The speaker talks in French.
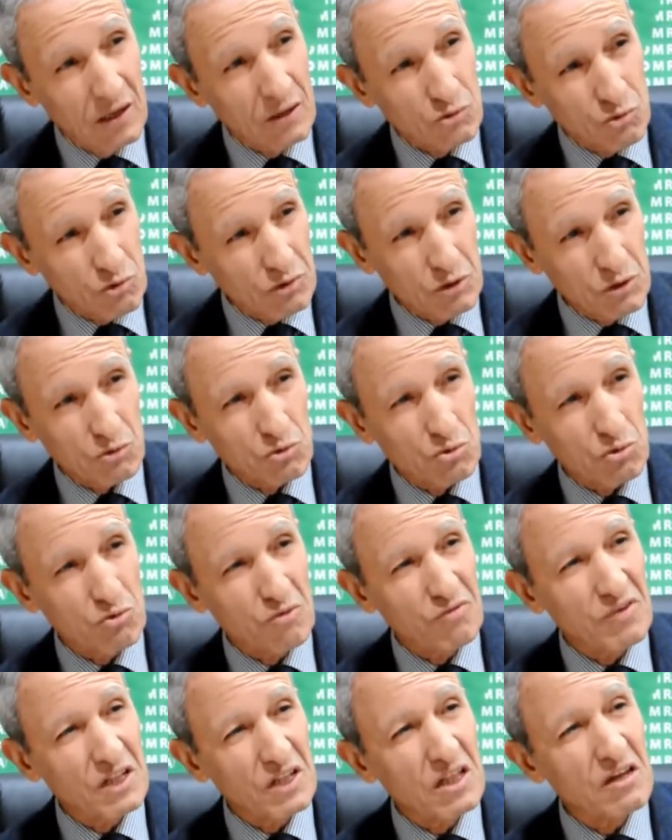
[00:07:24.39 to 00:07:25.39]
tournait autour
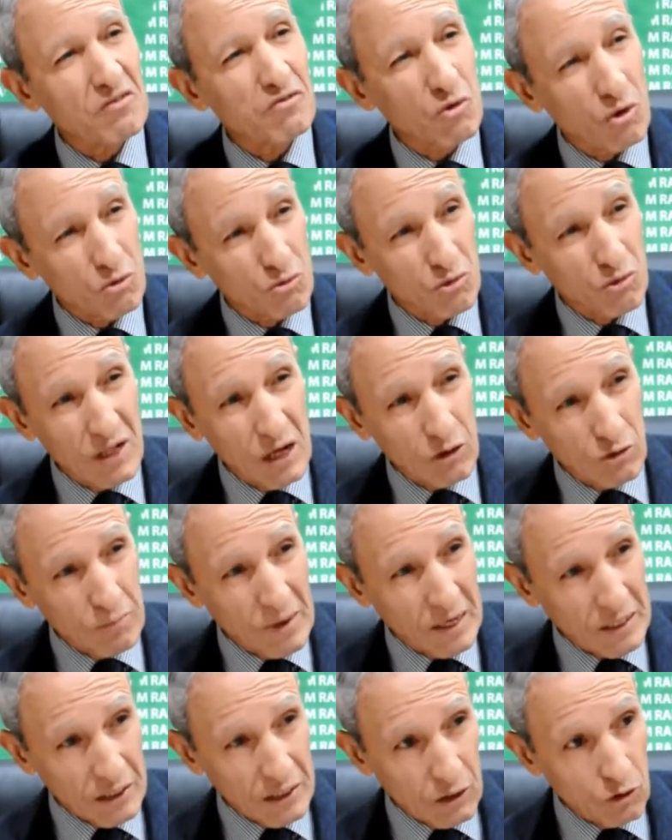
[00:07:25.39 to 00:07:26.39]
de 29-30 dollars le
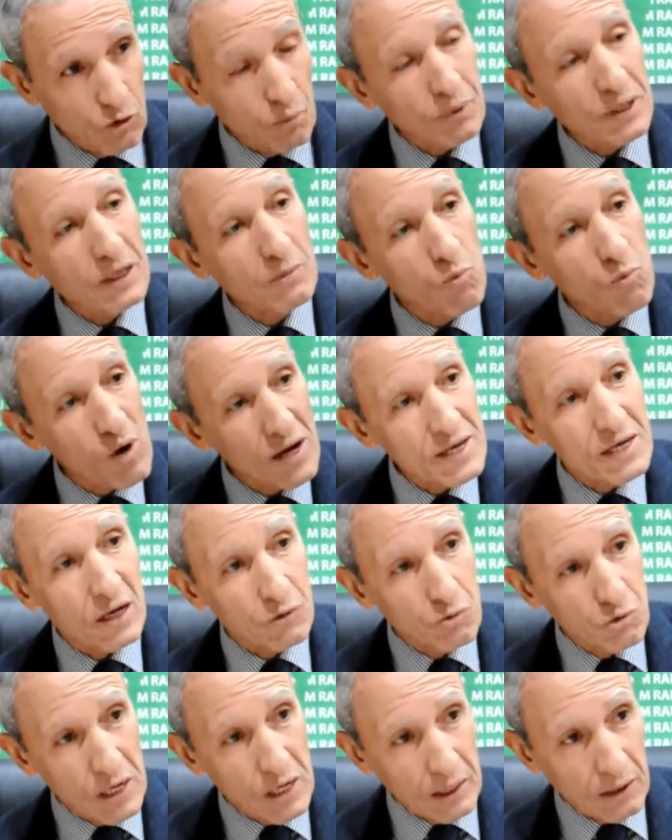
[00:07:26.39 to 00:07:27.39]
baril, le prix moyen
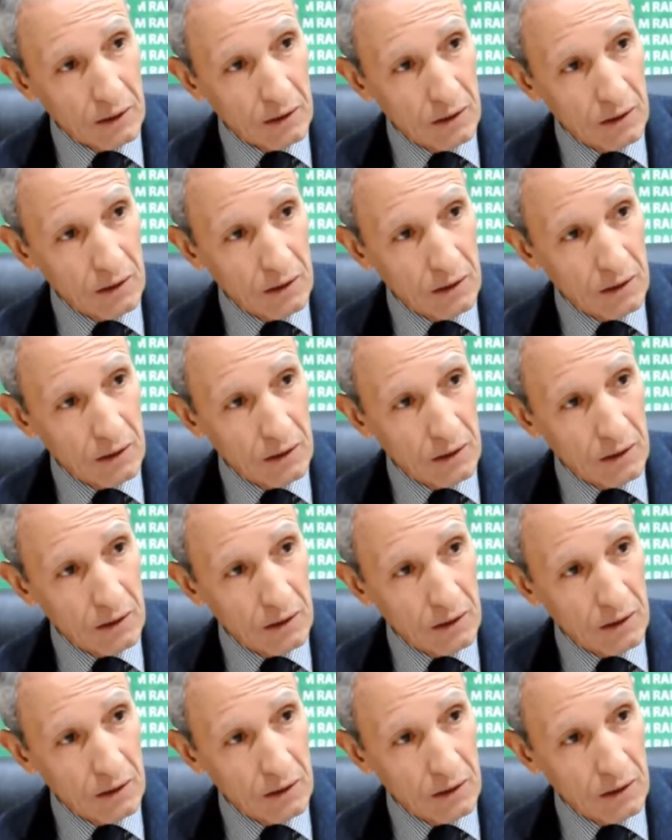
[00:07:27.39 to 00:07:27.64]
annuel.